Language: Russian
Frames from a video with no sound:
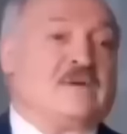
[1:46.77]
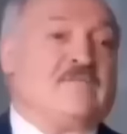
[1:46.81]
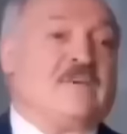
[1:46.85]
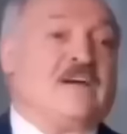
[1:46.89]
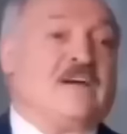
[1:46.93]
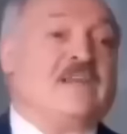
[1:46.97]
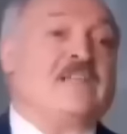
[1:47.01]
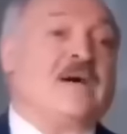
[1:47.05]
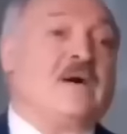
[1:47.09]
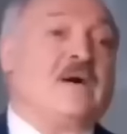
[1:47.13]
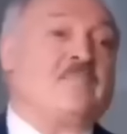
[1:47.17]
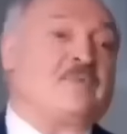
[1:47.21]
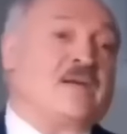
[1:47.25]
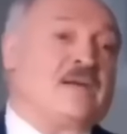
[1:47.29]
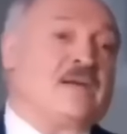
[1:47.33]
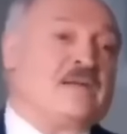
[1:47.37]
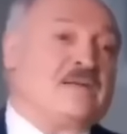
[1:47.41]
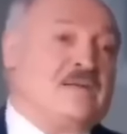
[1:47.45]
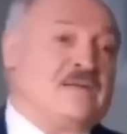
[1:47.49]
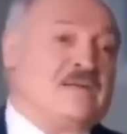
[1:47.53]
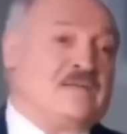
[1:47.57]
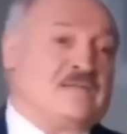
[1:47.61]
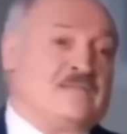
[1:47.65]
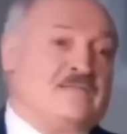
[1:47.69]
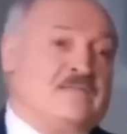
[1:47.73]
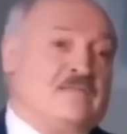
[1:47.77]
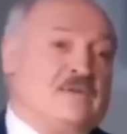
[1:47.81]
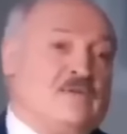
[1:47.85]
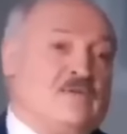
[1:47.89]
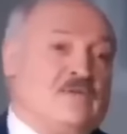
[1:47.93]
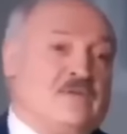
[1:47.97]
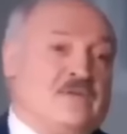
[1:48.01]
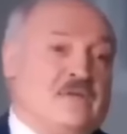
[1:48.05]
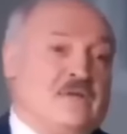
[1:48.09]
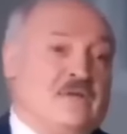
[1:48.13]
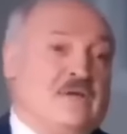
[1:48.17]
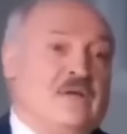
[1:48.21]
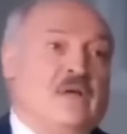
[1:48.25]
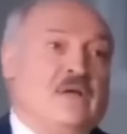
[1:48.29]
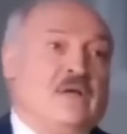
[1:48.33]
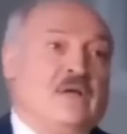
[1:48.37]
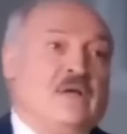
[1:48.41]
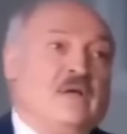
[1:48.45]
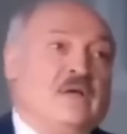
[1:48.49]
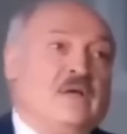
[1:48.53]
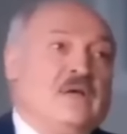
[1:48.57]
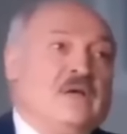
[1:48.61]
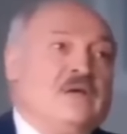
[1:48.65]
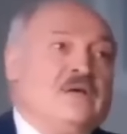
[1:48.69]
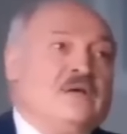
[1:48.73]
Эта война продлится, Володя,
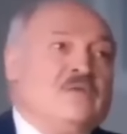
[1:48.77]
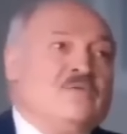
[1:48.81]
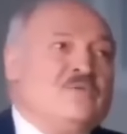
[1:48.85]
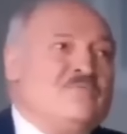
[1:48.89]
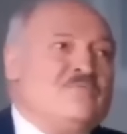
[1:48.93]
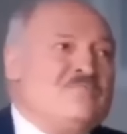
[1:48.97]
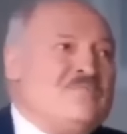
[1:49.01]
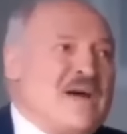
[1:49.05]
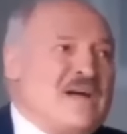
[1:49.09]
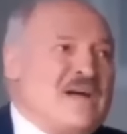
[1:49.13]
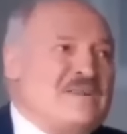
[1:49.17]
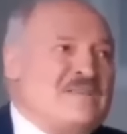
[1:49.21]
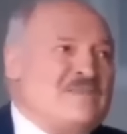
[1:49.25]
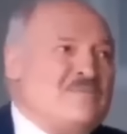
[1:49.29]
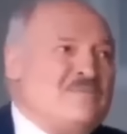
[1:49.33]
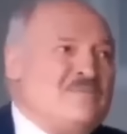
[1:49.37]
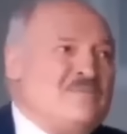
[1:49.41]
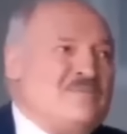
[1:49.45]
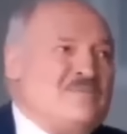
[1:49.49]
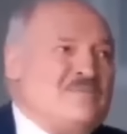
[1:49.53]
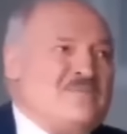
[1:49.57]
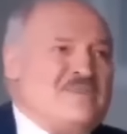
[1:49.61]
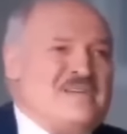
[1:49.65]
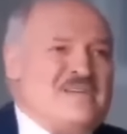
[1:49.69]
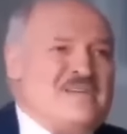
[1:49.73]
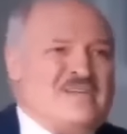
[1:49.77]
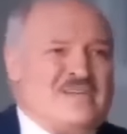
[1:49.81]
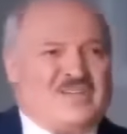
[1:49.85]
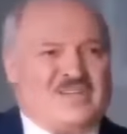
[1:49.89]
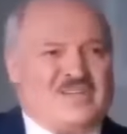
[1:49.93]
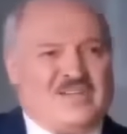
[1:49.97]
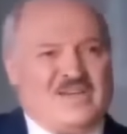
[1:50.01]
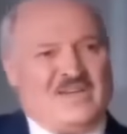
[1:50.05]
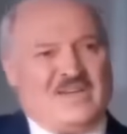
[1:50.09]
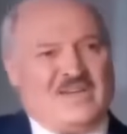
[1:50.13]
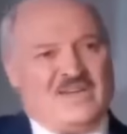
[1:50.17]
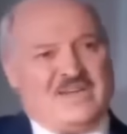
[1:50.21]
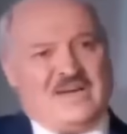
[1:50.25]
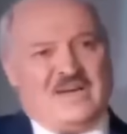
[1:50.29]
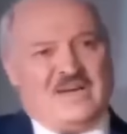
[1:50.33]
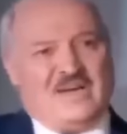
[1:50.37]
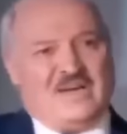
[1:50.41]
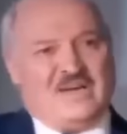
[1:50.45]
ну максимум 3-4 дня.